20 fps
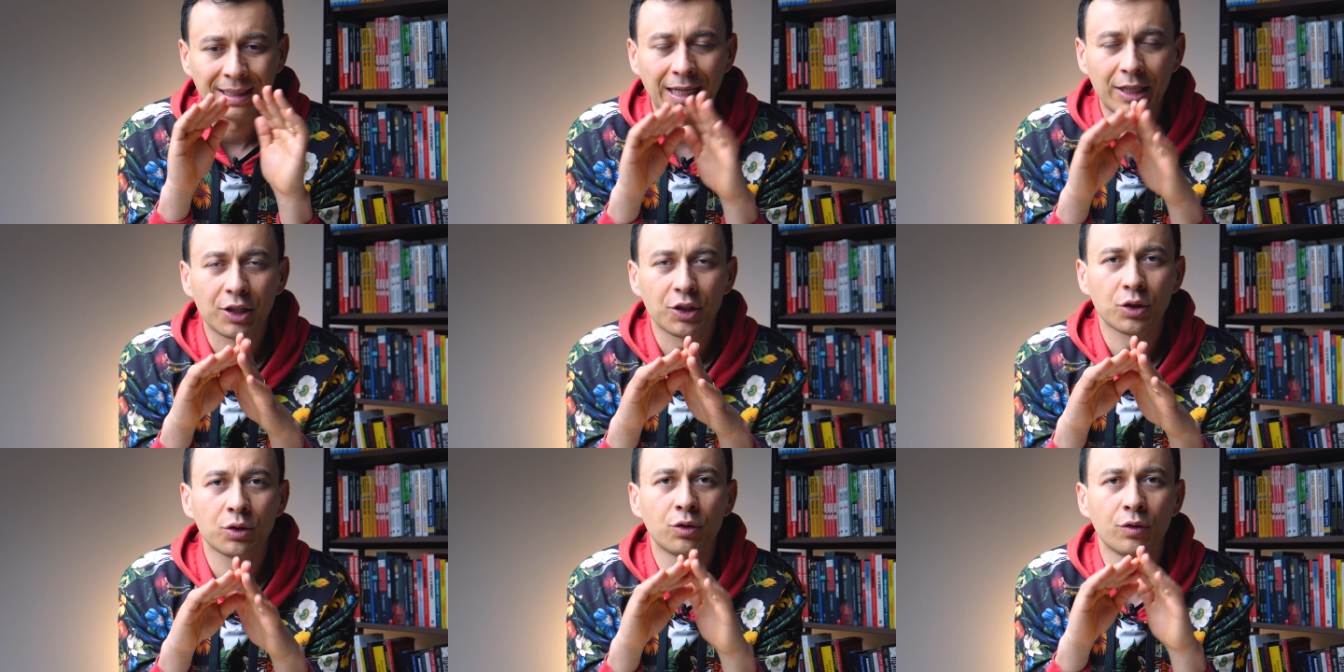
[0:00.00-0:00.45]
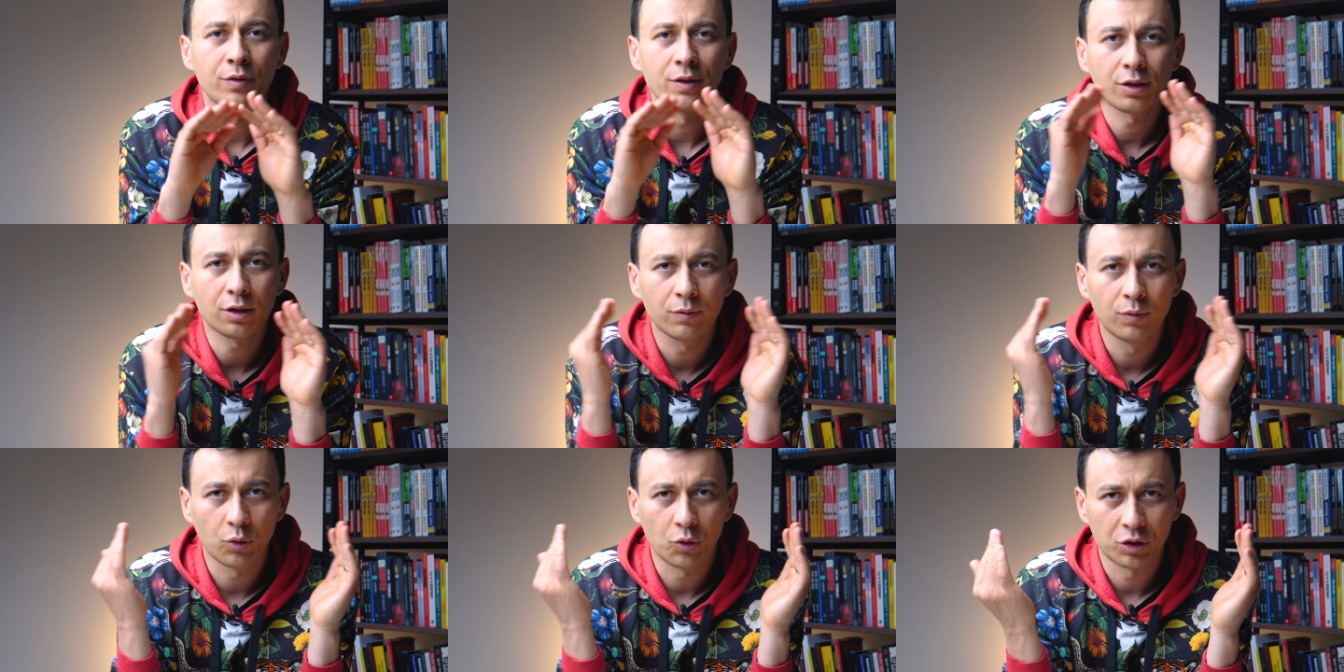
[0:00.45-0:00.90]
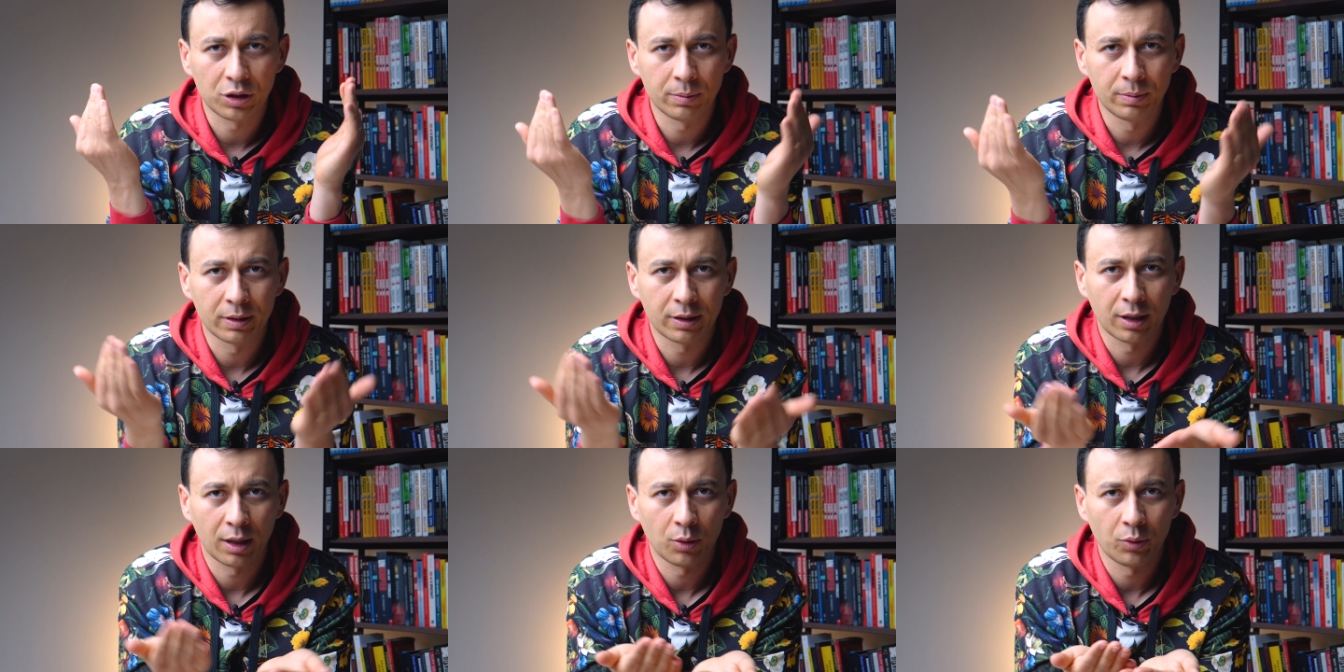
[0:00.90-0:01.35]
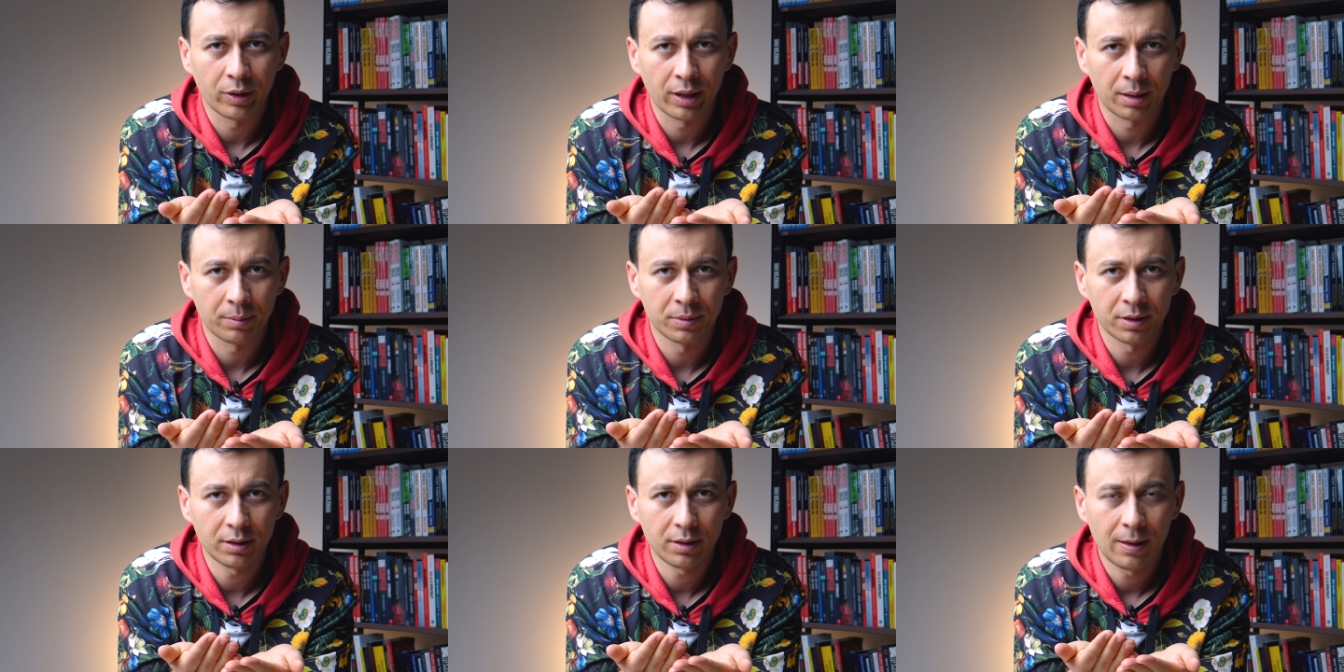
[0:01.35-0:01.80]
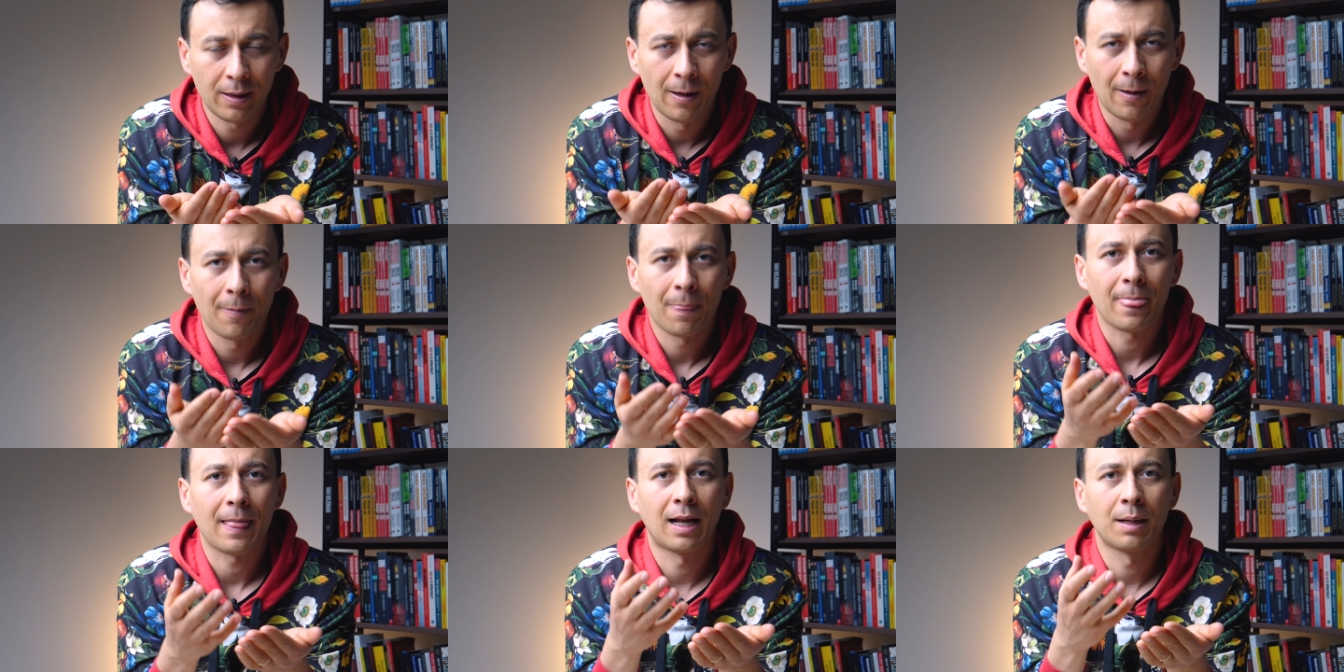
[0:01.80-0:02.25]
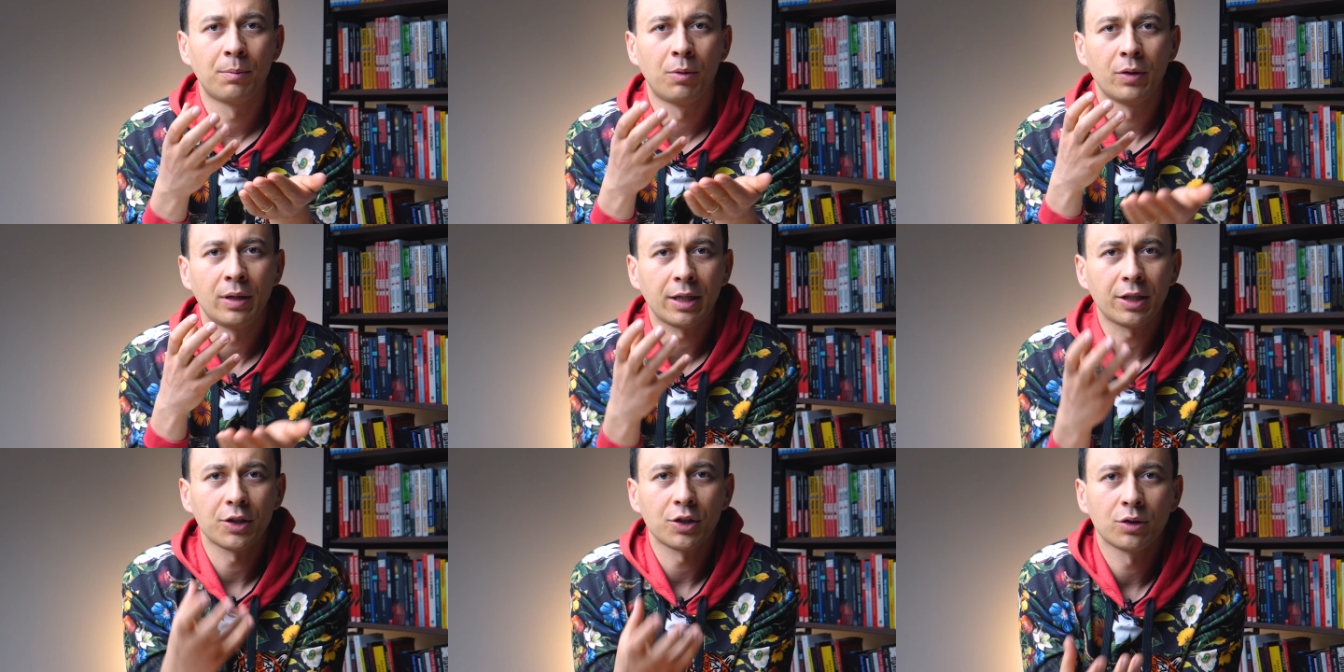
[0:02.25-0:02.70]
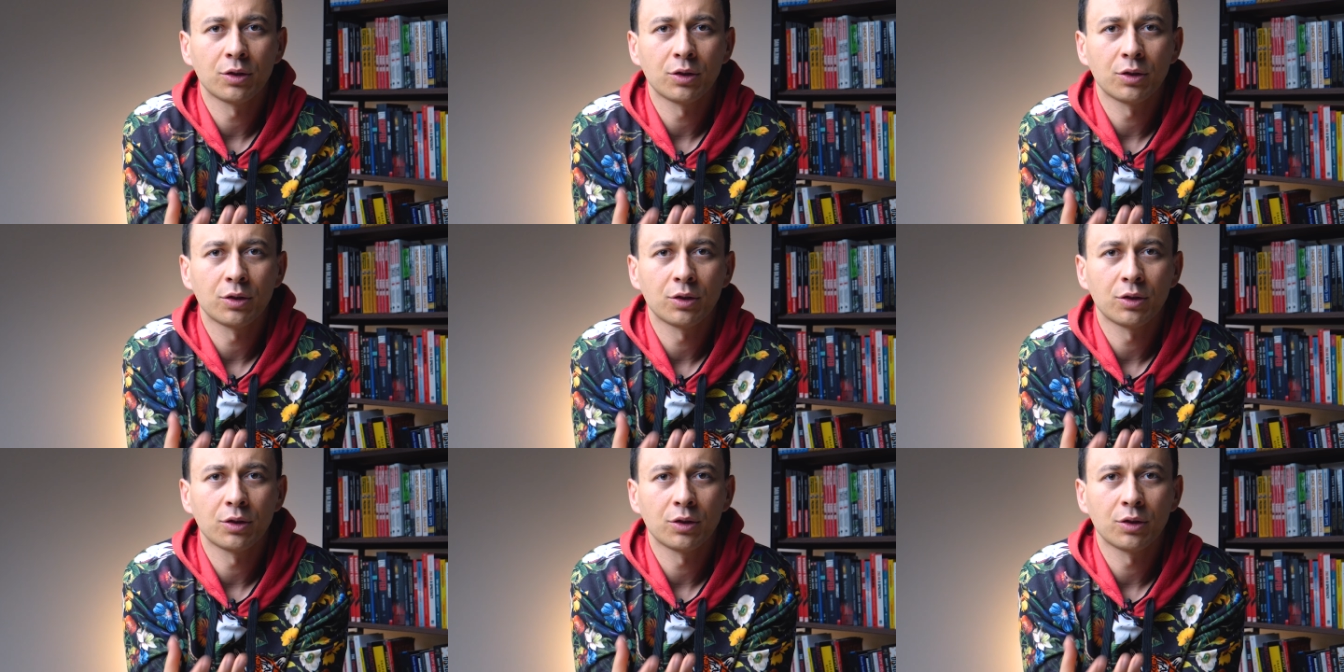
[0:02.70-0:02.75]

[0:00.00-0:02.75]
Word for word: jakie środowisko wokół siebie kreujemy, albo jakie